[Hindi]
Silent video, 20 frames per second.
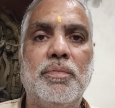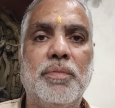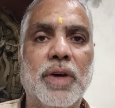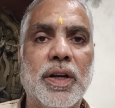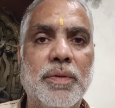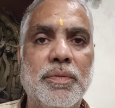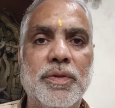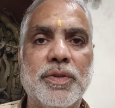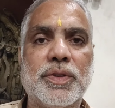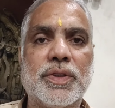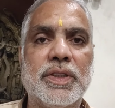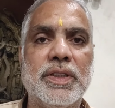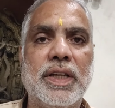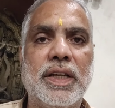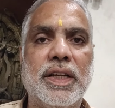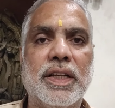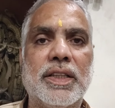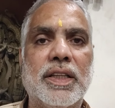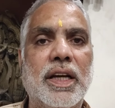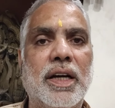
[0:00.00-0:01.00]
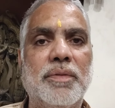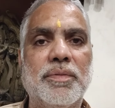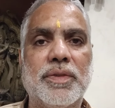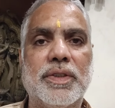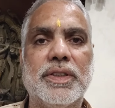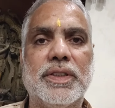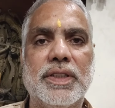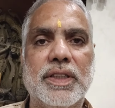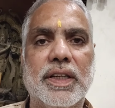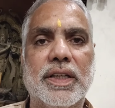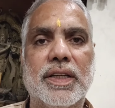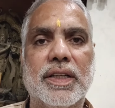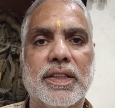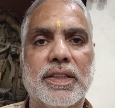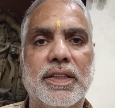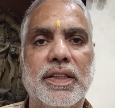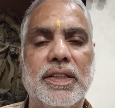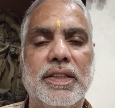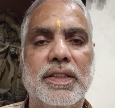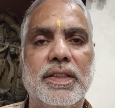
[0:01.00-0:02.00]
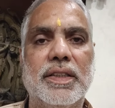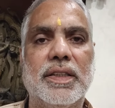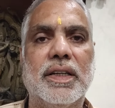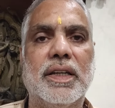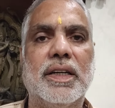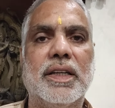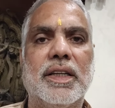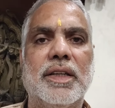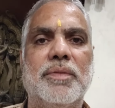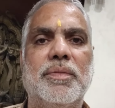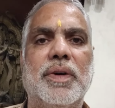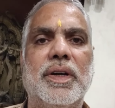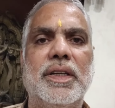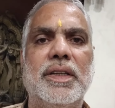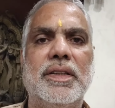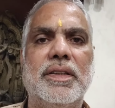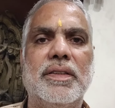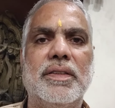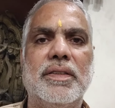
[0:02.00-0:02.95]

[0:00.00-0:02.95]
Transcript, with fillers: मन में उसके यही रहता है हम किसी का रखते नहीं अरे भाई